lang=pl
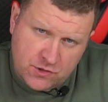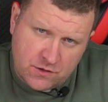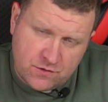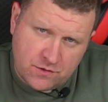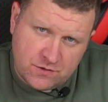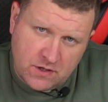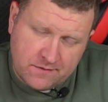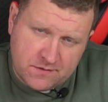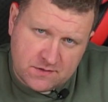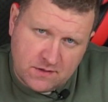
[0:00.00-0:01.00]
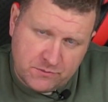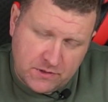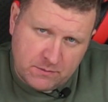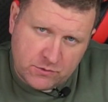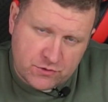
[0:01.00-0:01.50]
dzisiejszy odcinek wszystkim
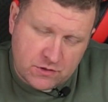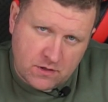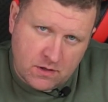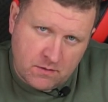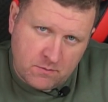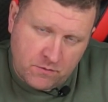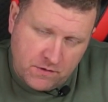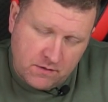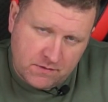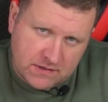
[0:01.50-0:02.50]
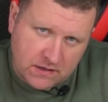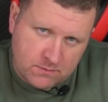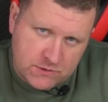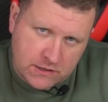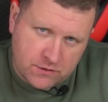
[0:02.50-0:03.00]
tym, którzy mówili w
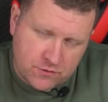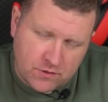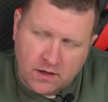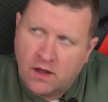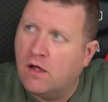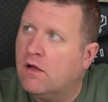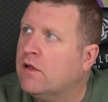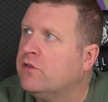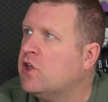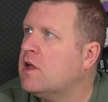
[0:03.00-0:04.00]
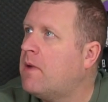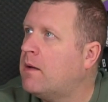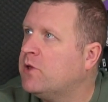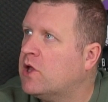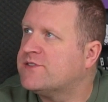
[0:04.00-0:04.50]
ostatnim czasie, że nie
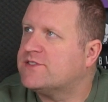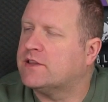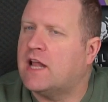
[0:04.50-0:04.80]
ma mięsa.